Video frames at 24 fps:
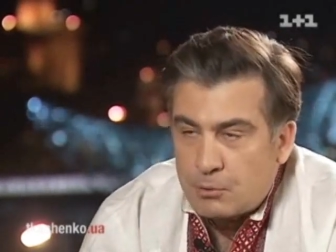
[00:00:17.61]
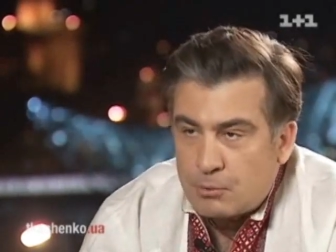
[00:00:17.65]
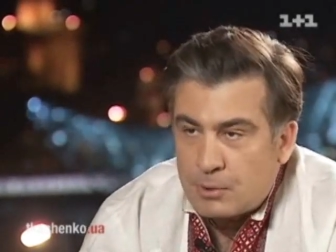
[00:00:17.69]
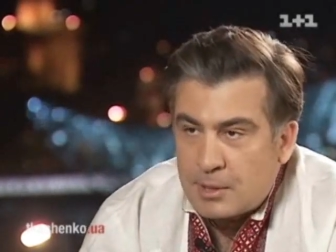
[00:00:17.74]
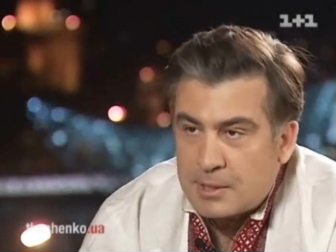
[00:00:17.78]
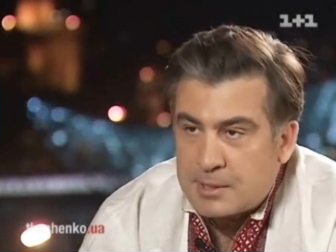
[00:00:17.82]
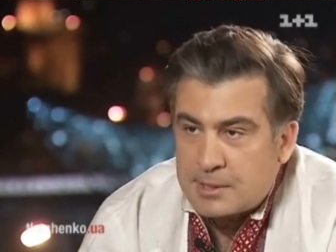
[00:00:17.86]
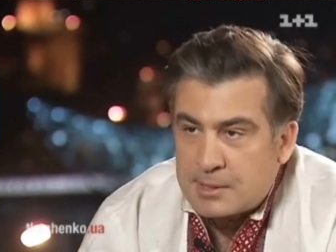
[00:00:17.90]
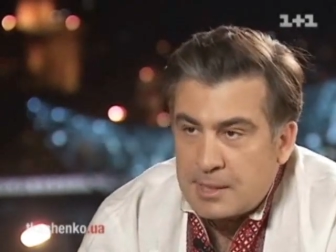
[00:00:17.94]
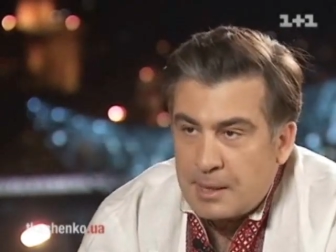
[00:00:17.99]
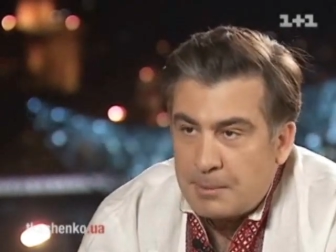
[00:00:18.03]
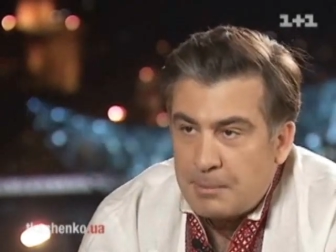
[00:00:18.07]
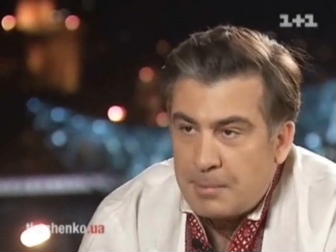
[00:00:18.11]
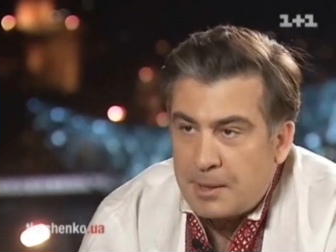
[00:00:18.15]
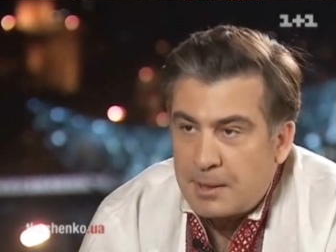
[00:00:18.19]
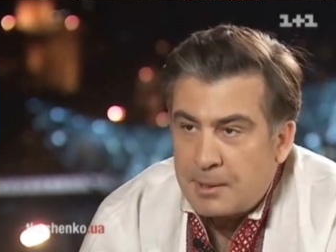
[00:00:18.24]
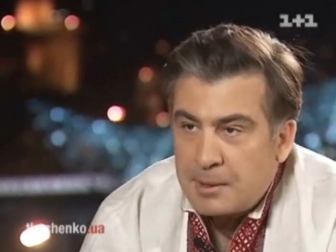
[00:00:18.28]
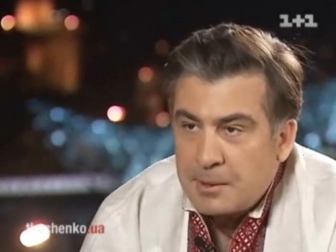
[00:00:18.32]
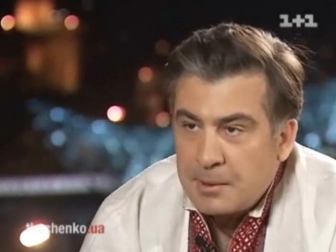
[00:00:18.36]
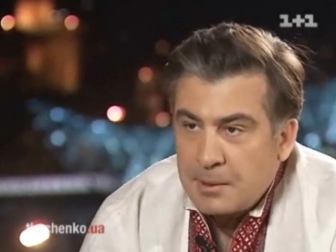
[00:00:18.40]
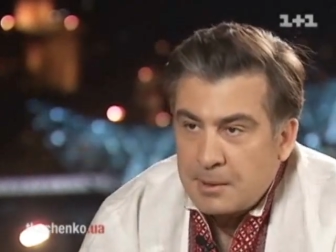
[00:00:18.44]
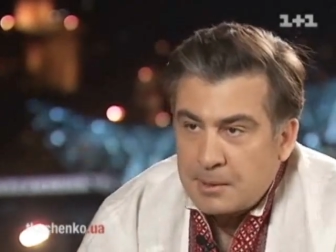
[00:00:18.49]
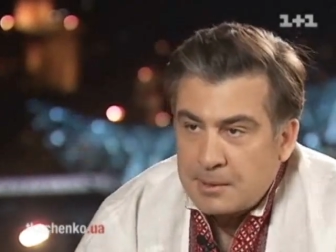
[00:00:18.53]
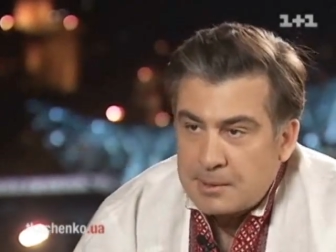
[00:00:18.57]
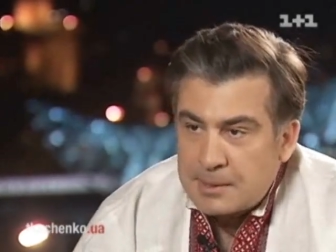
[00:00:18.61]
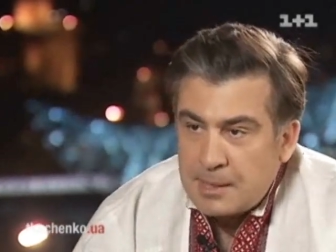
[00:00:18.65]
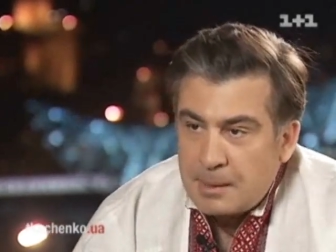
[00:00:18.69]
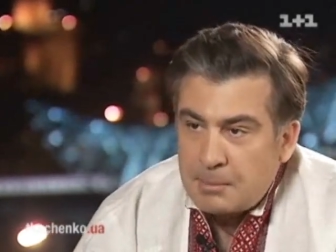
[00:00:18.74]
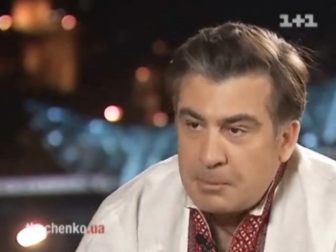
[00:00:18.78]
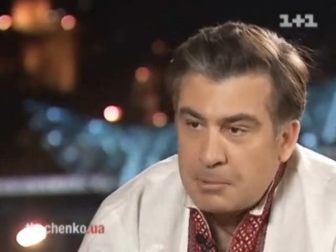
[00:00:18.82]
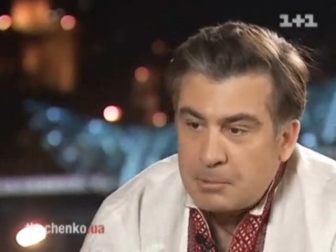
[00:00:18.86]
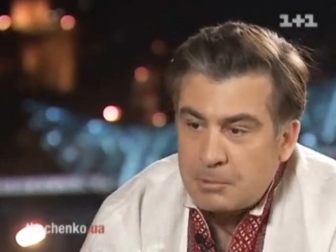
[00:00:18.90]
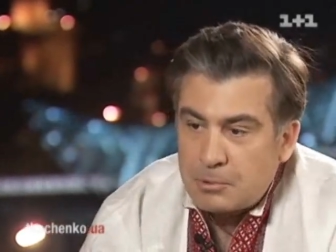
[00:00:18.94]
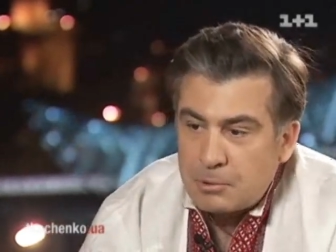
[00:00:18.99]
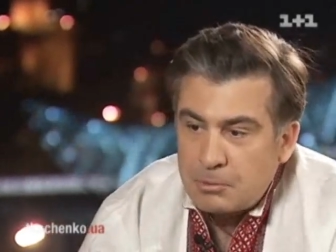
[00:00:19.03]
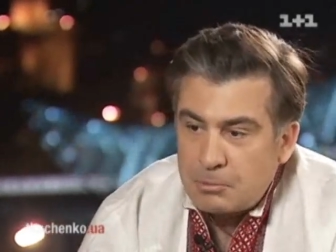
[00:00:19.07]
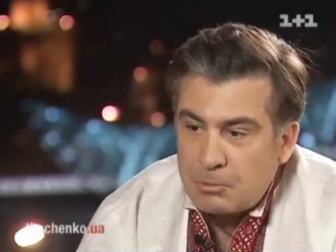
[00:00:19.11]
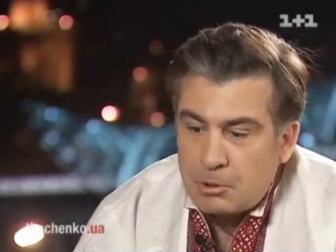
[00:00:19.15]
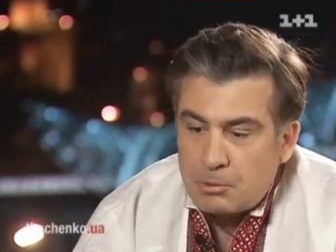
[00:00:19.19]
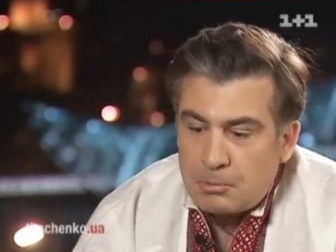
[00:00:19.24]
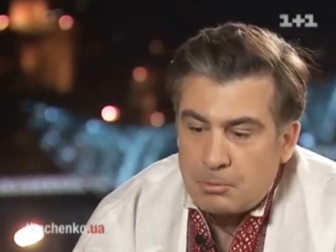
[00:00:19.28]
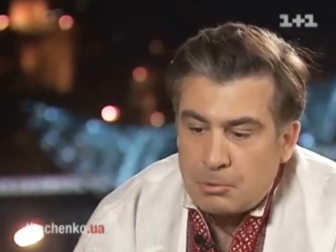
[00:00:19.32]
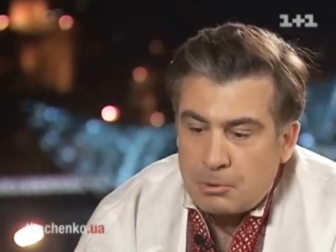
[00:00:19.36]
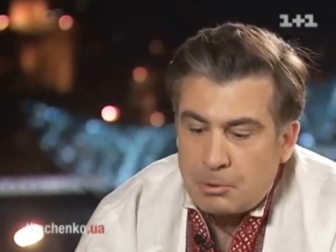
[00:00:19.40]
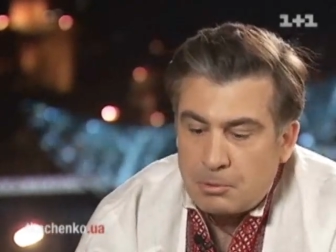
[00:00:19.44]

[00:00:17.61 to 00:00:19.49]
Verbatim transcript: У нас самый, самый, ну,